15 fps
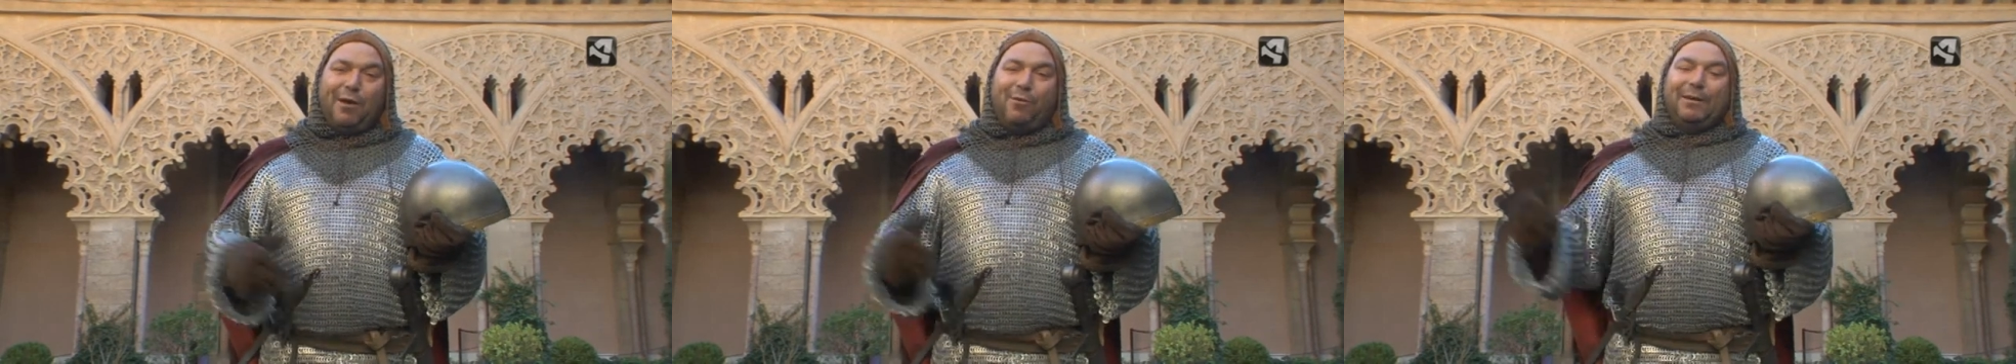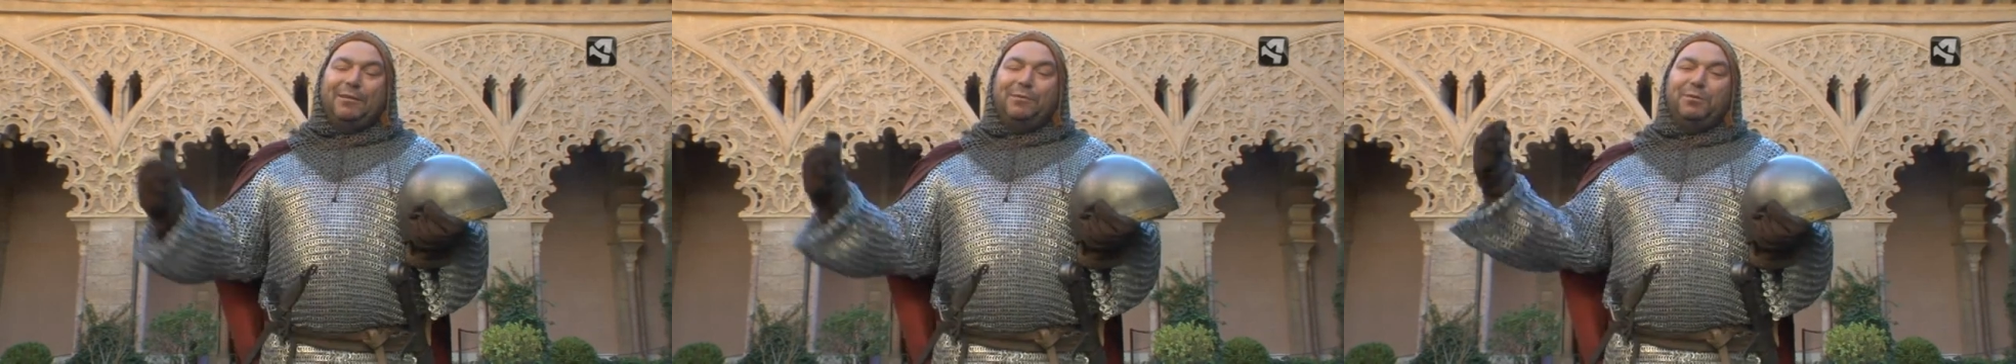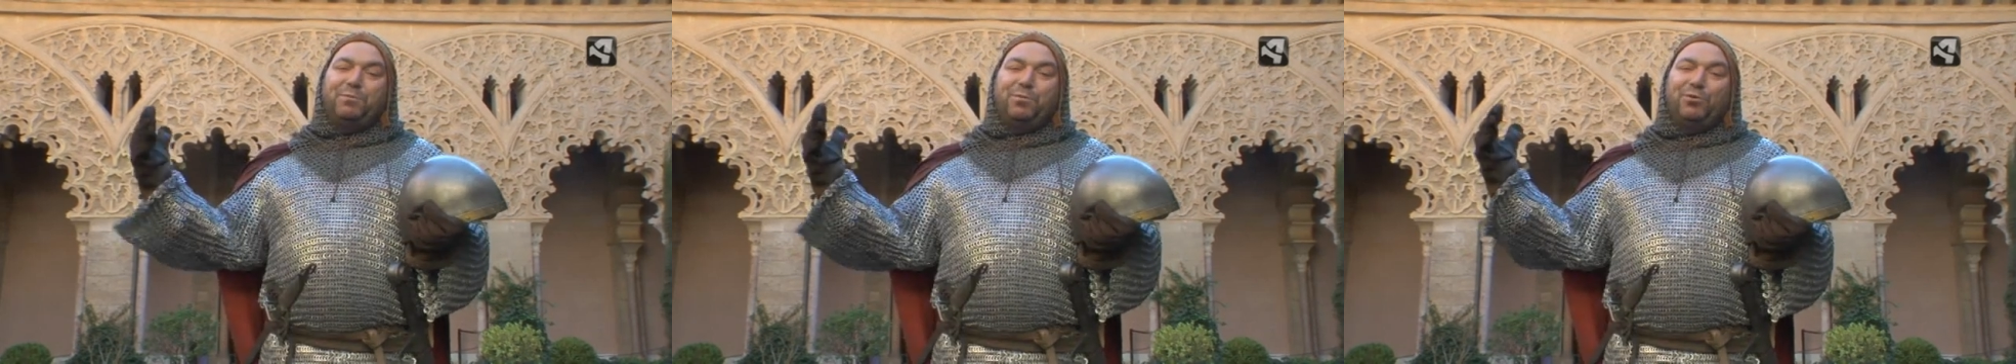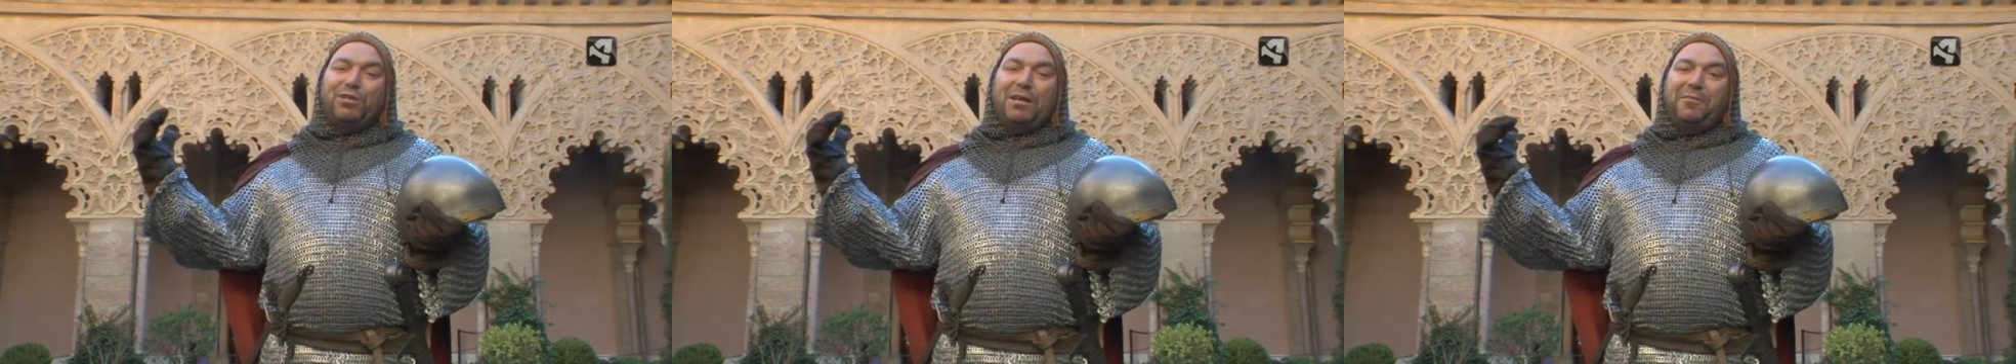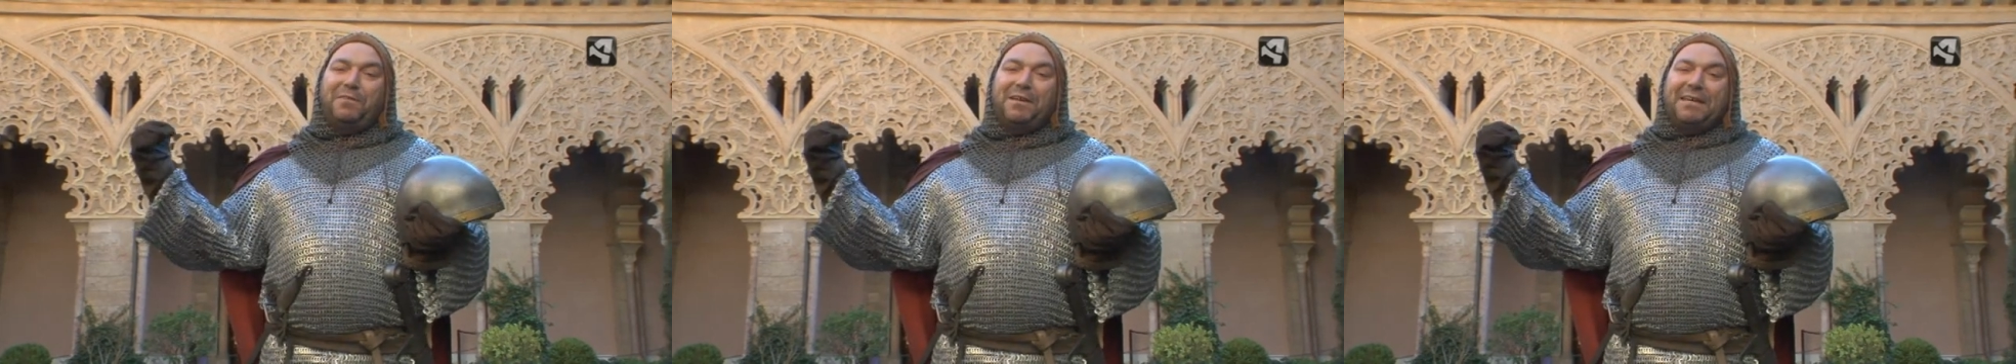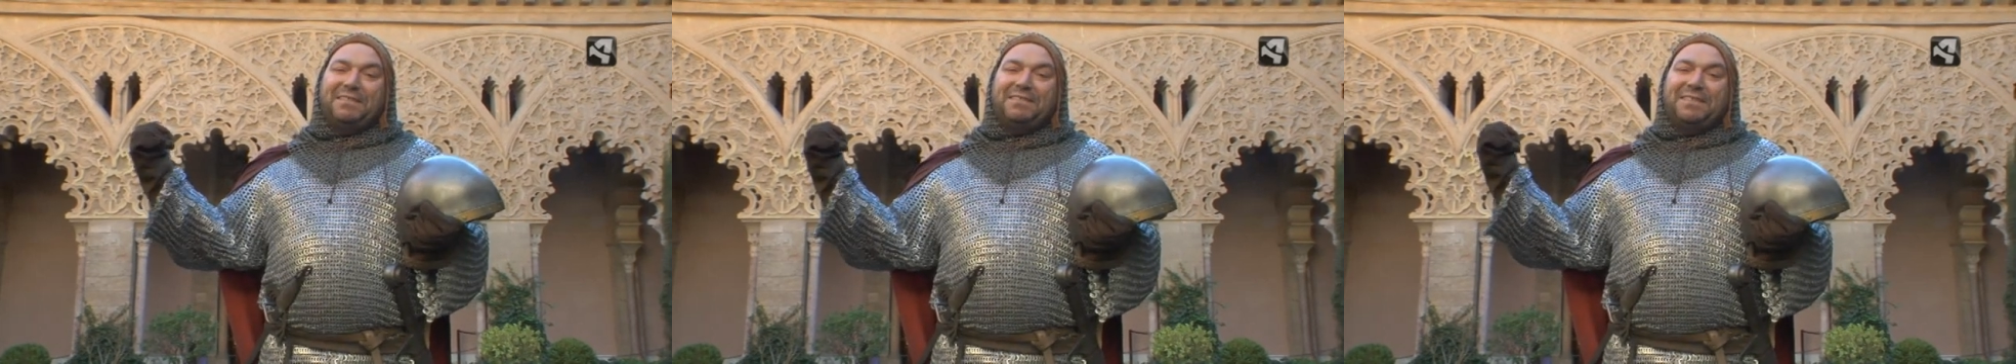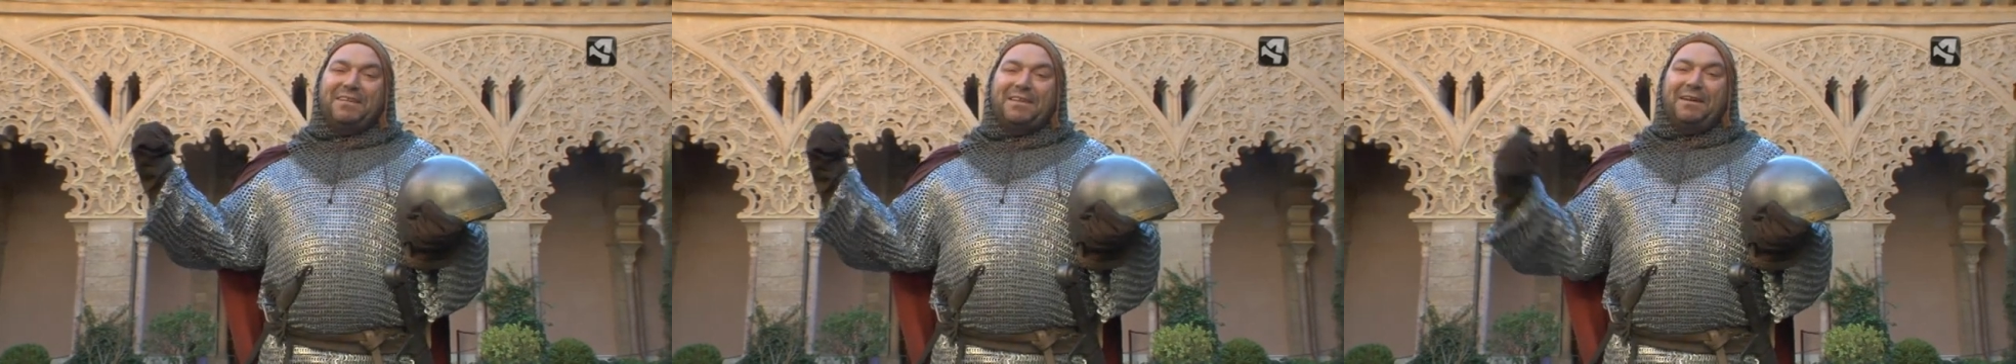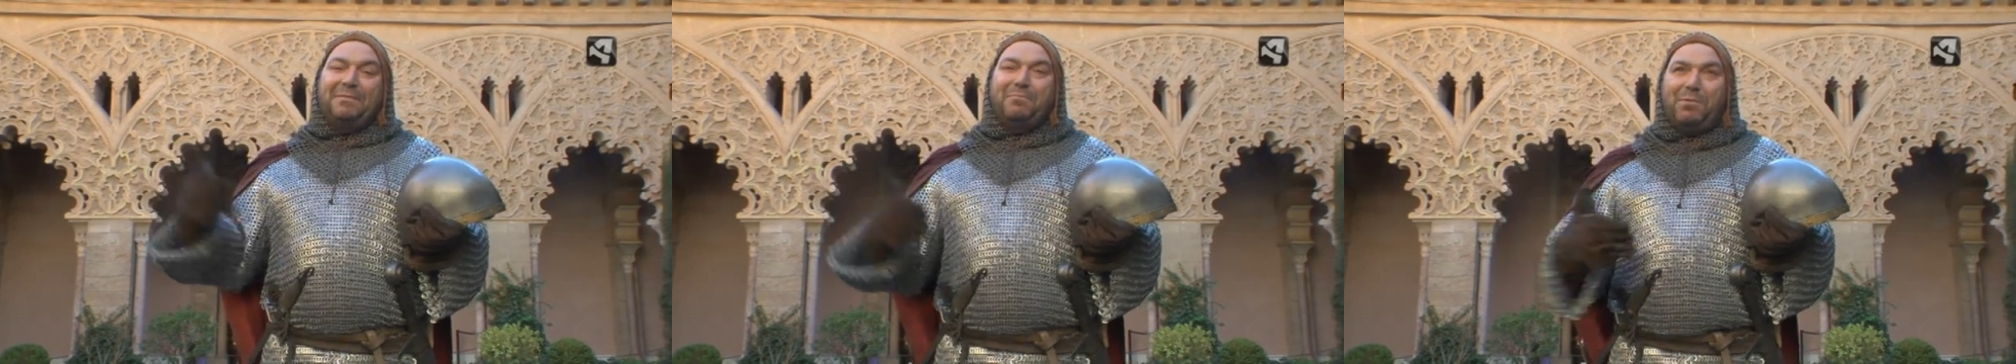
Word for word: cuando me expulsaron de Castilla.